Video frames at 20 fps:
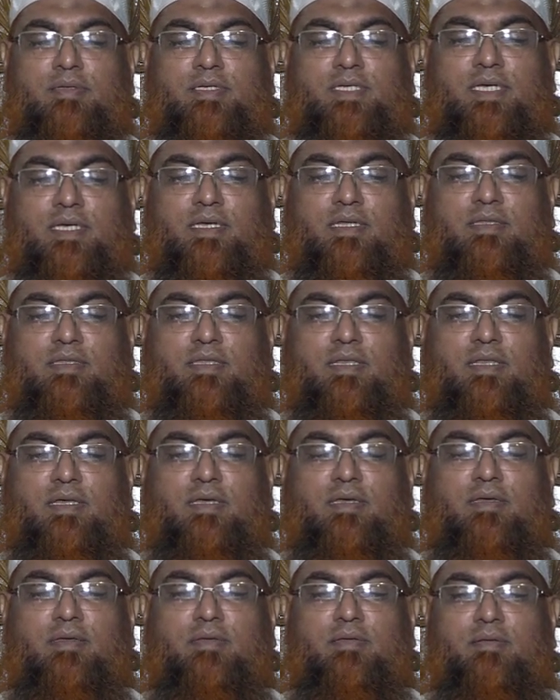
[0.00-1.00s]
সেক্ষেত্রে
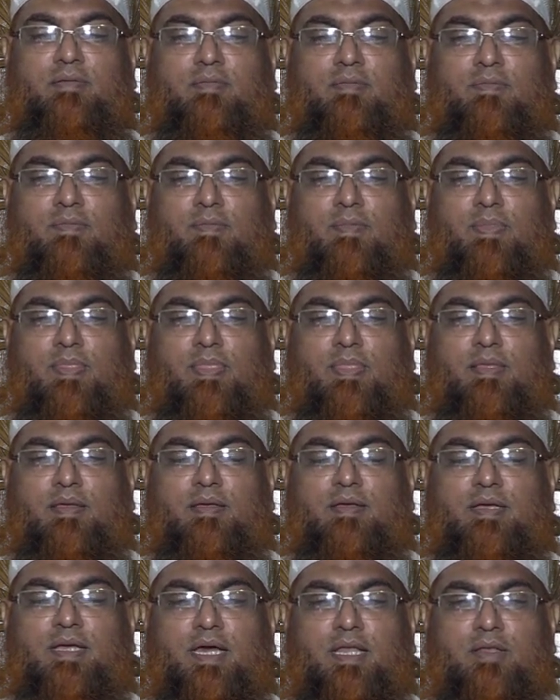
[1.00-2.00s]

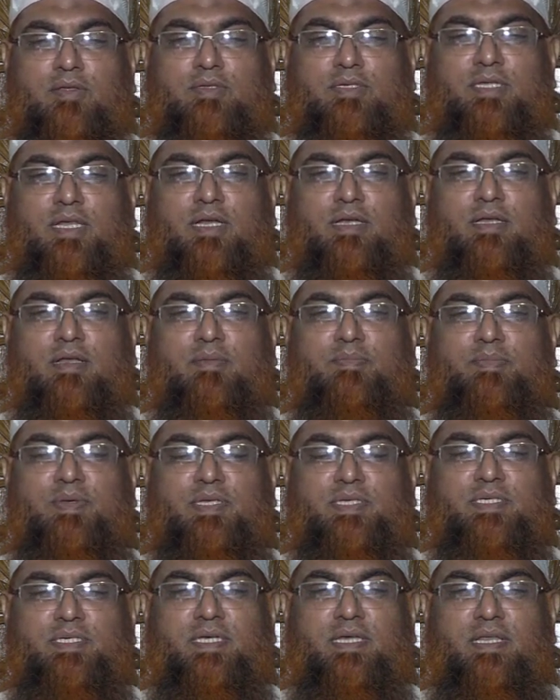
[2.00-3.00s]
কালোজিরাটা
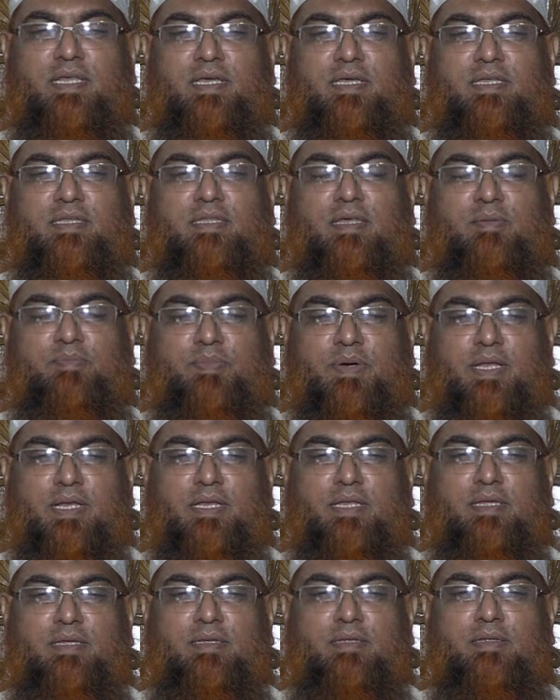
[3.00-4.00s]
ভিজিয়ে রেখে তার
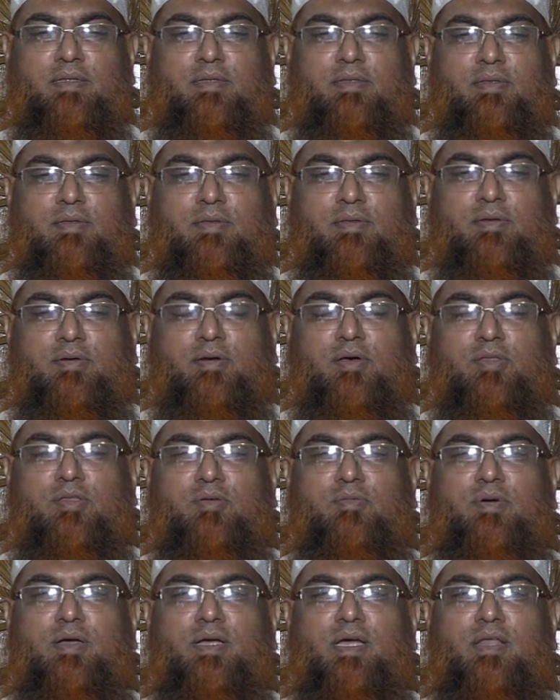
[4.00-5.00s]
পানি
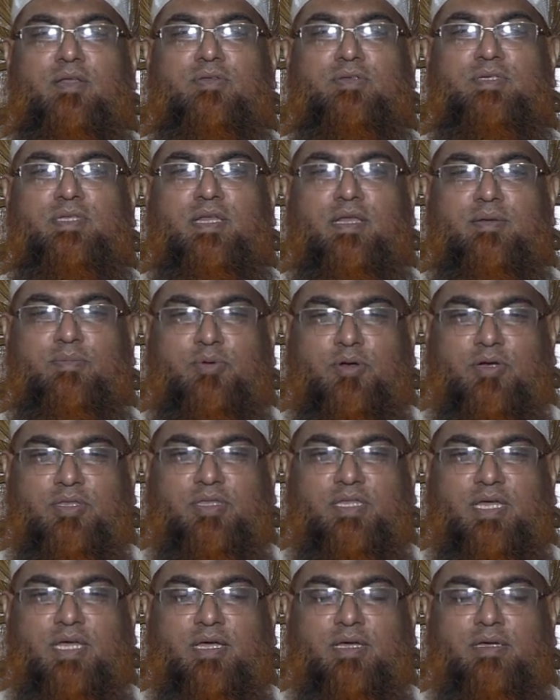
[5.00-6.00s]
অথবা কালোজিরার
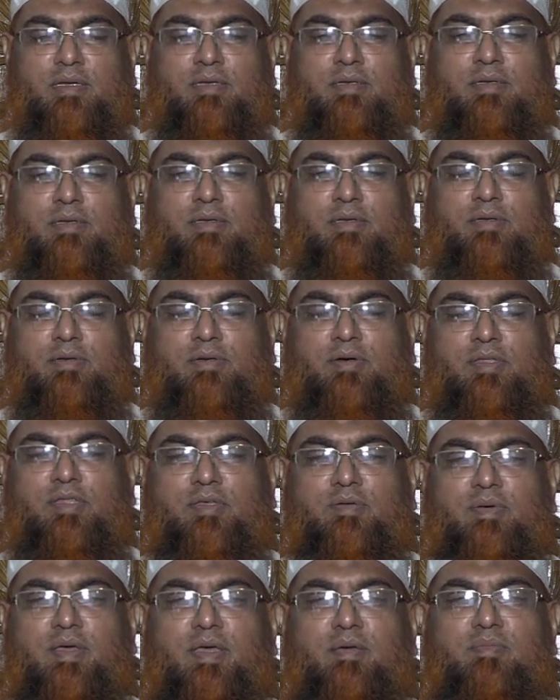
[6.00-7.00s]
ভর্তা
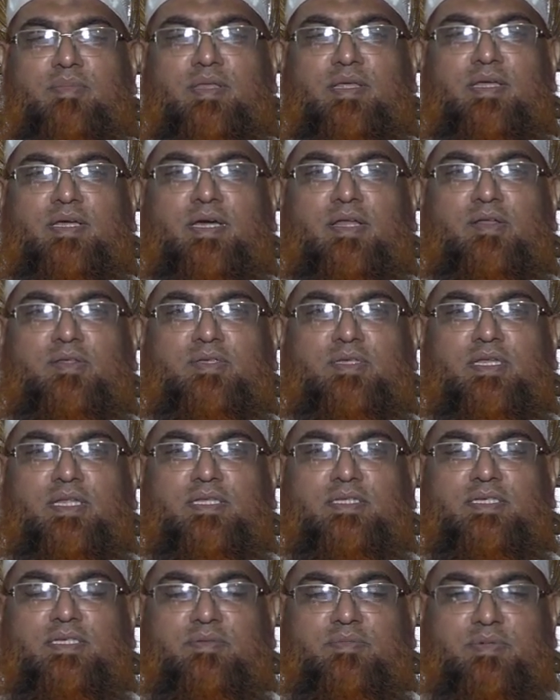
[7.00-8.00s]
অথবা এমনি কালোজিরা
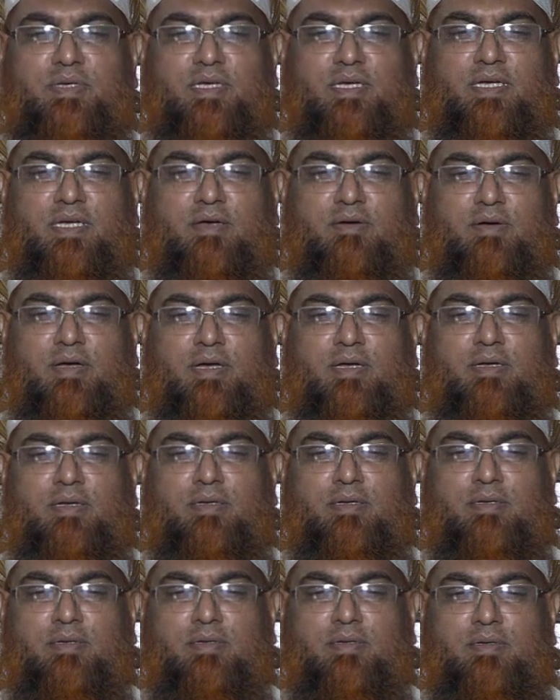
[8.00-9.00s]
চিবিয়ে খাওয়া
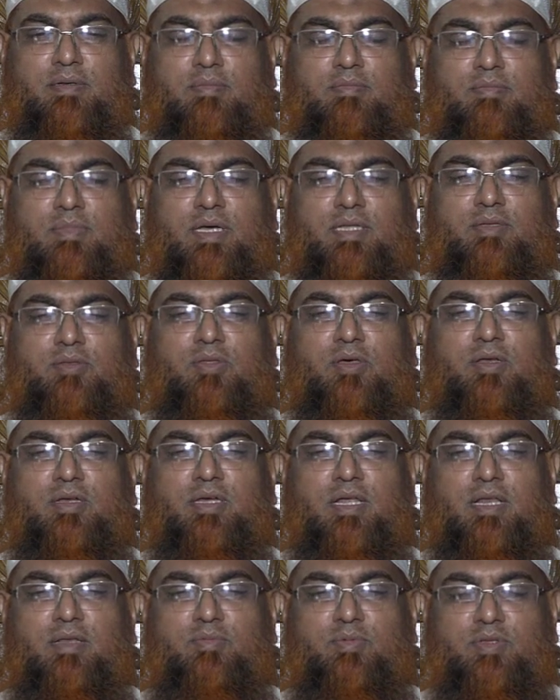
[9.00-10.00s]
বা
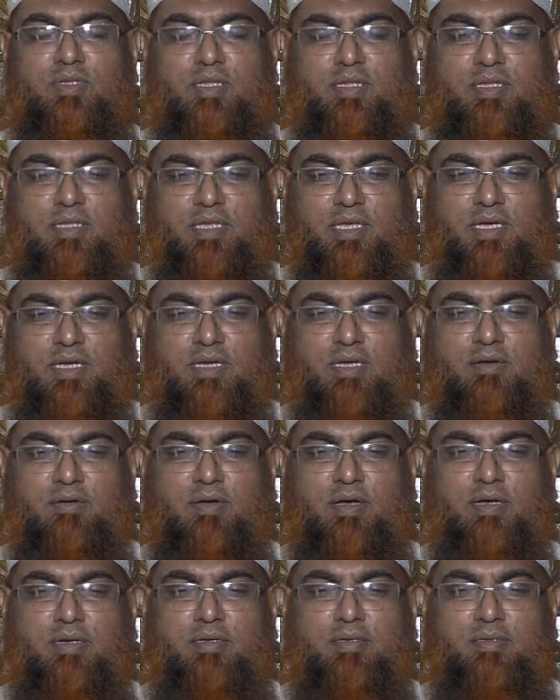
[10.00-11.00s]
তরকারির মধ্যে দিয়ে
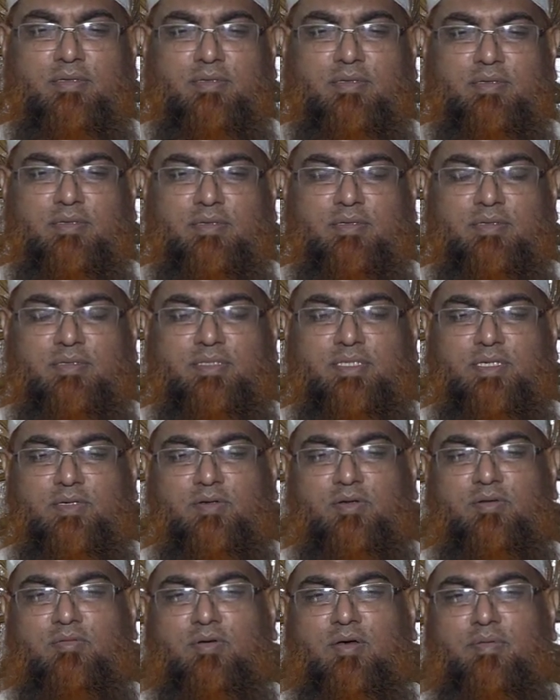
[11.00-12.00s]
খাওয়া যে
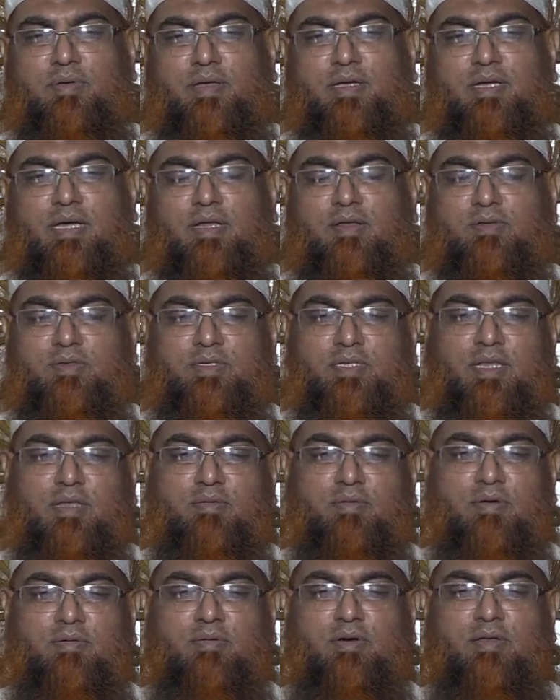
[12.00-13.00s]
কোনোভাবে কালো জিরা
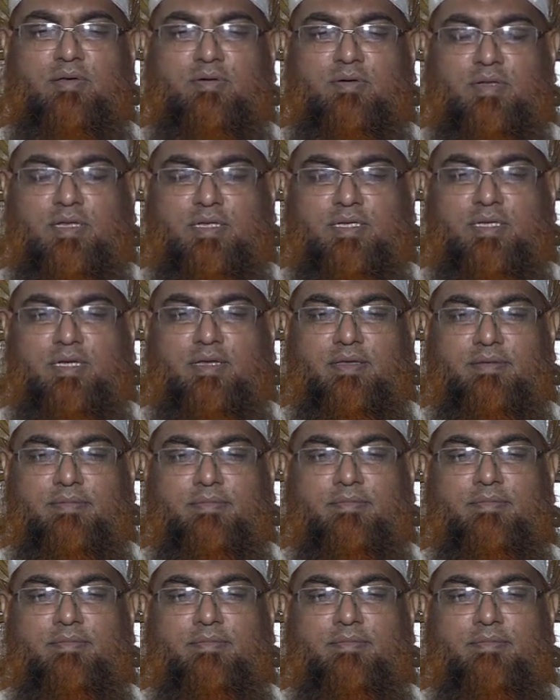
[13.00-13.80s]
ব্যবহার করা যায়